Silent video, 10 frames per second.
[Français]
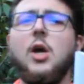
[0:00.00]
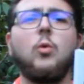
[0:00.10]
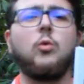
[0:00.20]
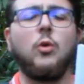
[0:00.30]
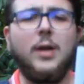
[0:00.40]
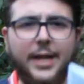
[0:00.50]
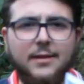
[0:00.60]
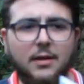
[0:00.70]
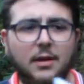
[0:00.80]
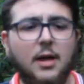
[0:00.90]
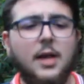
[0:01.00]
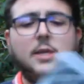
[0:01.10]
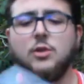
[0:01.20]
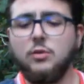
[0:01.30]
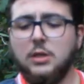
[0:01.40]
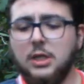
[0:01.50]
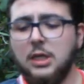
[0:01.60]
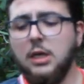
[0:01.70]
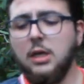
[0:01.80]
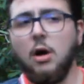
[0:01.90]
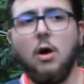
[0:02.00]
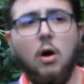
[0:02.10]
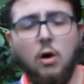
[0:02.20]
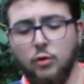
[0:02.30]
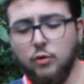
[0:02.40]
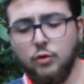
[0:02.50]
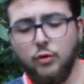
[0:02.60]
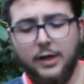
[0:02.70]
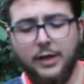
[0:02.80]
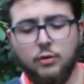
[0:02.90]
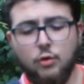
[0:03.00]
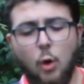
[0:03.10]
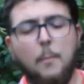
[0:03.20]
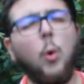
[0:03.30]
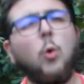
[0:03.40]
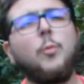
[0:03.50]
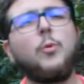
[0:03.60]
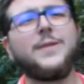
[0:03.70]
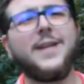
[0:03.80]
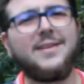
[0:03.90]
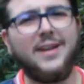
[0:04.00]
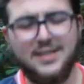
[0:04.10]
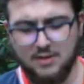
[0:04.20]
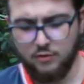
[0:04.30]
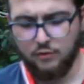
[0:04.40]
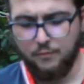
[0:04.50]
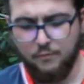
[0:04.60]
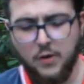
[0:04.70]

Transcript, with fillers: ou de lettres, ce qui rend notre lecture beaucoup plus intéressante.